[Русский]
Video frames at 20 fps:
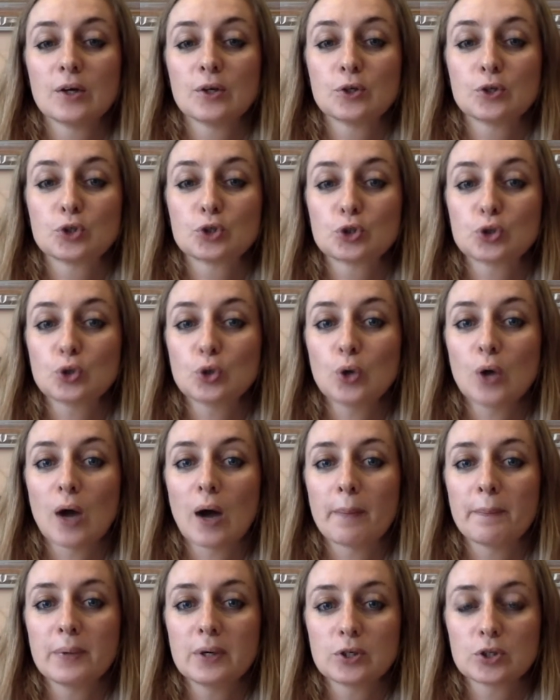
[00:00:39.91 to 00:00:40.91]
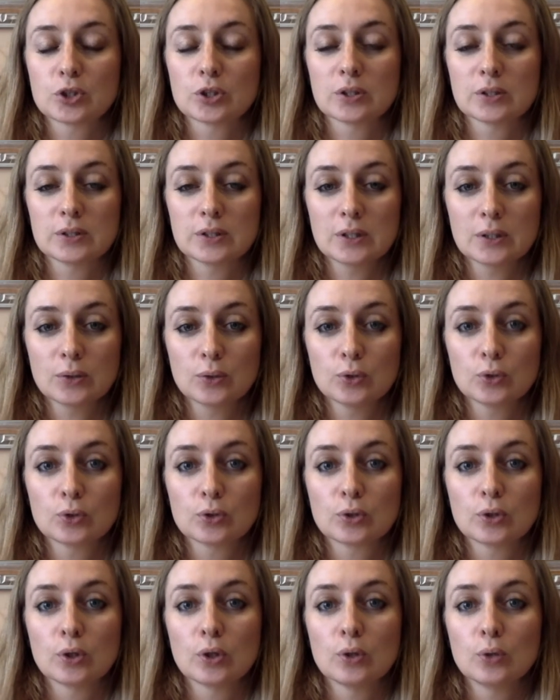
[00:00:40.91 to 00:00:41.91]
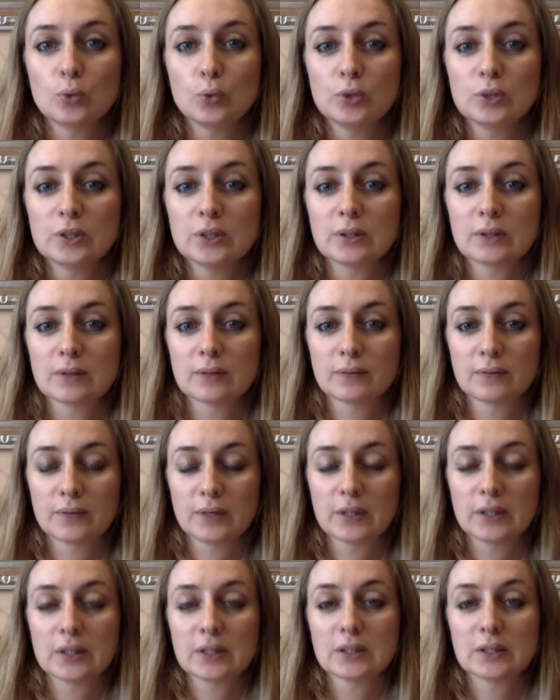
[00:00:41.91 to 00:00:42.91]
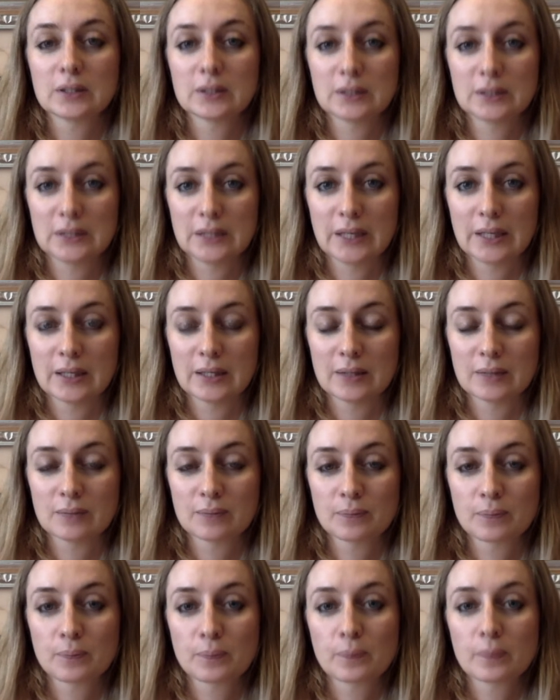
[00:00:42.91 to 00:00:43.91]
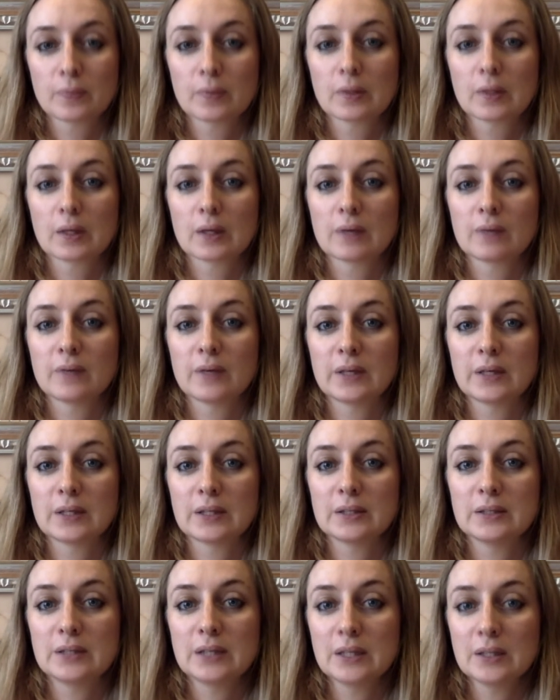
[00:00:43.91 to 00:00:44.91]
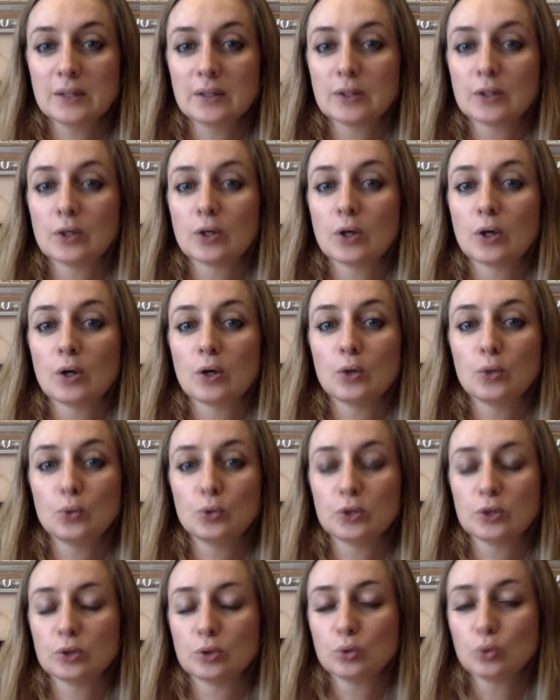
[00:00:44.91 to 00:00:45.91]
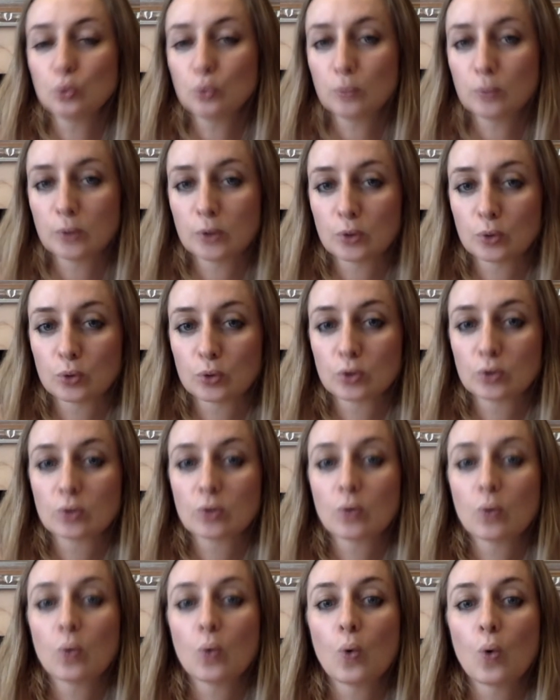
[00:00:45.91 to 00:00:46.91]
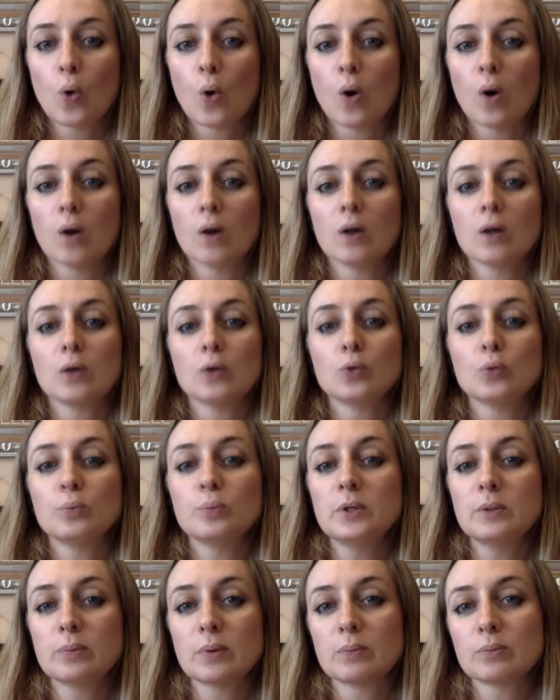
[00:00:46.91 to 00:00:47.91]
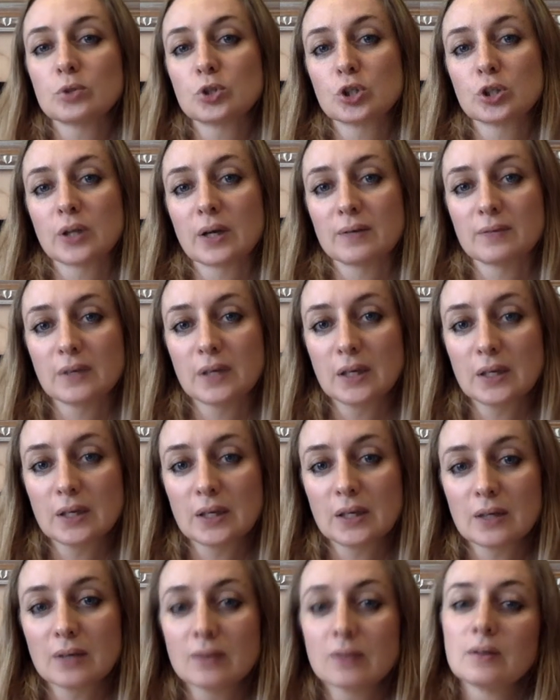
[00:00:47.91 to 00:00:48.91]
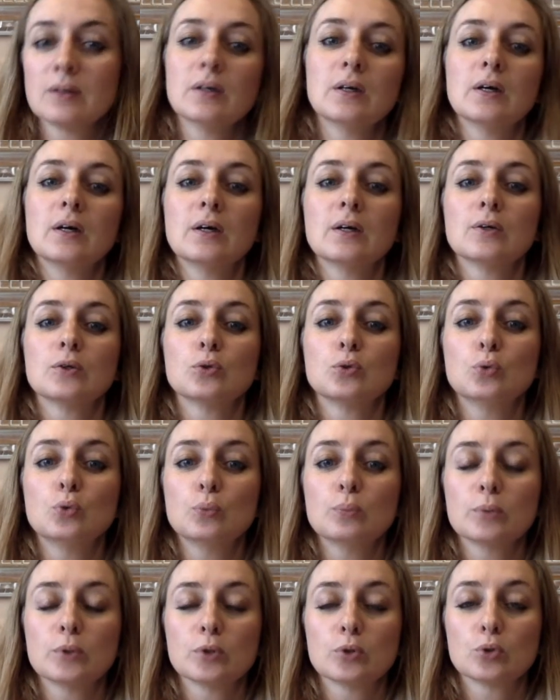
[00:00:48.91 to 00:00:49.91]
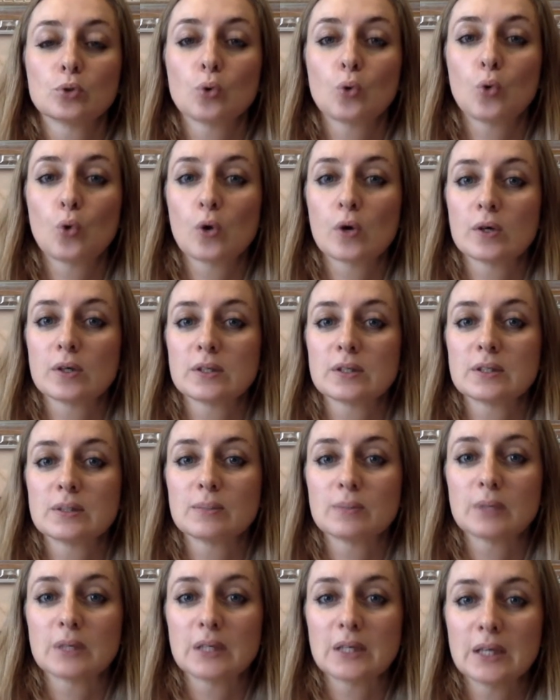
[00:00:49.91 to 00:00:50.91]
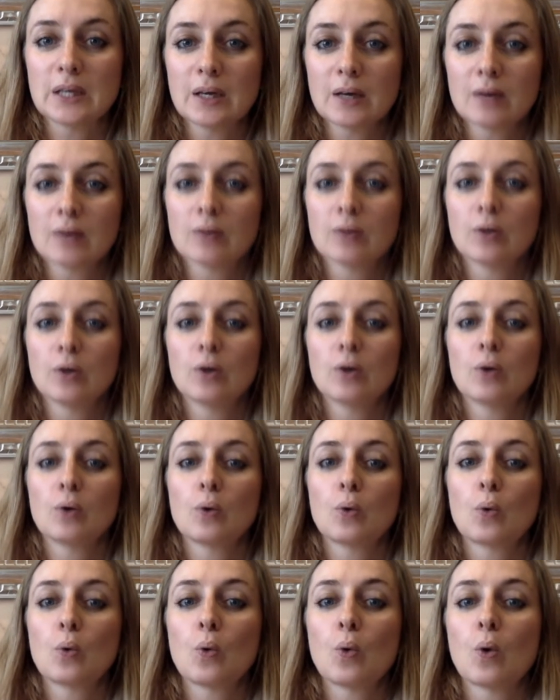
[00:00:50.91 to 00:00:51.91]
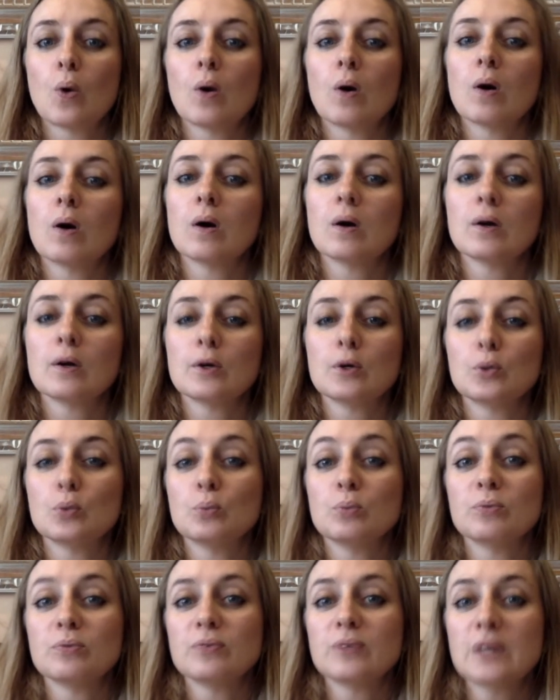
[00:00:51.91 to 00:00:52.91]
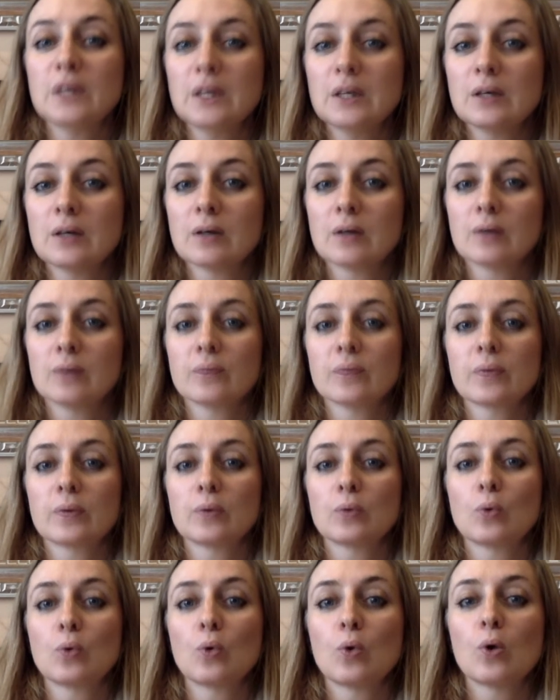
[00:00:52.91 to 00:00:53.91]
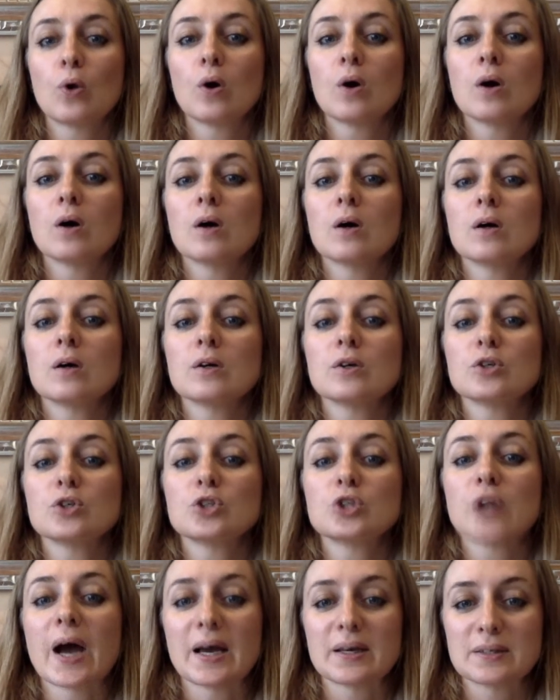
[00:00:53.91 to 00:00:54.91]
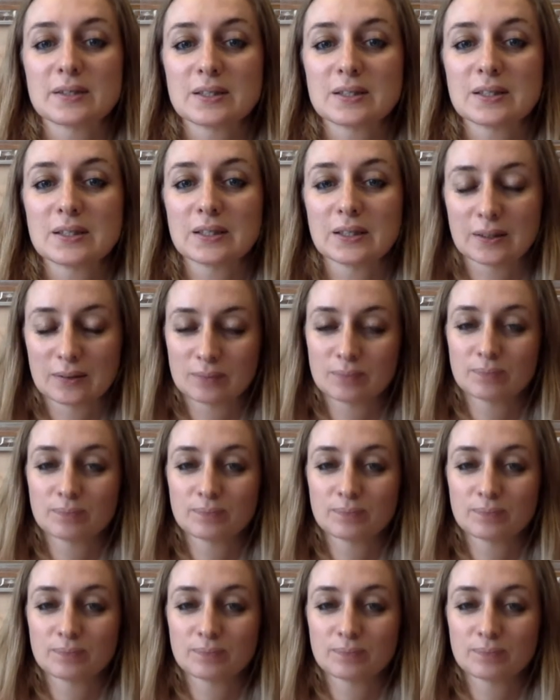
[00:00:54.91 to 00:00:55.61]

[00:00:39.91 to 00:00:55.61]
Что обычно делают люди в этот день? В этот день люди думают о любимом человеке, думают о семье, о любви, о счастье.